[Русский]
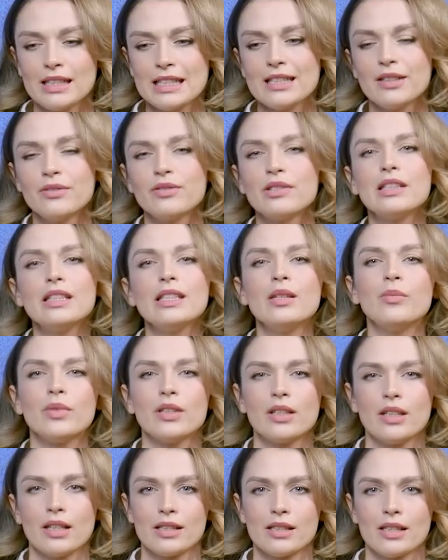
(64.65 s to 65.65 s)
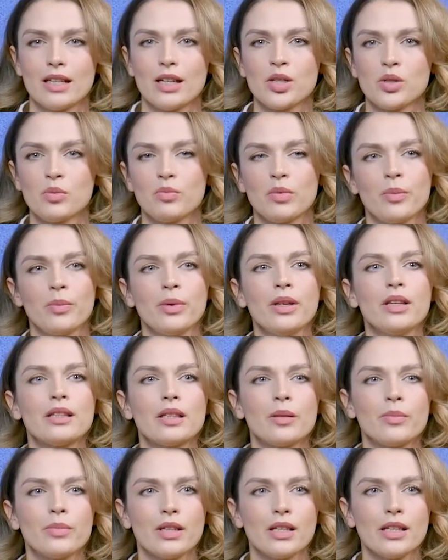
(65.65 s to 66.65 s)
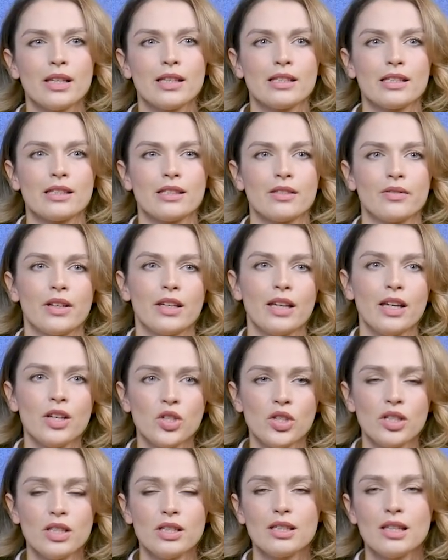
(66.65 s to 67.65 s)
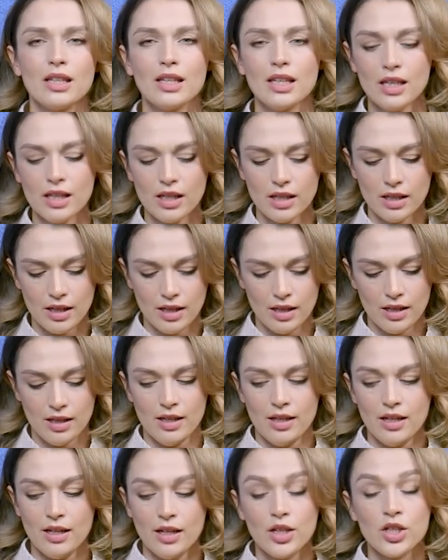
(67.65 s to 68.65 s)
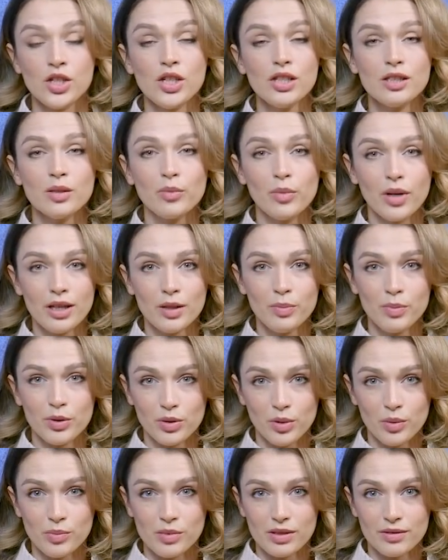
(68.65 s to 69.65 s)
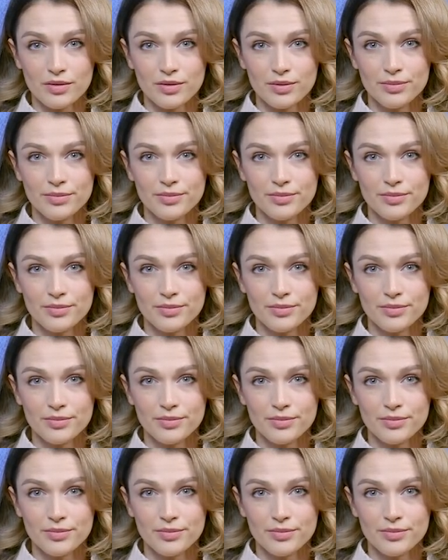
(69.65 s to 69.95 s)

основными, так скажем, моментами из своей жизни и жизни моих питомцев.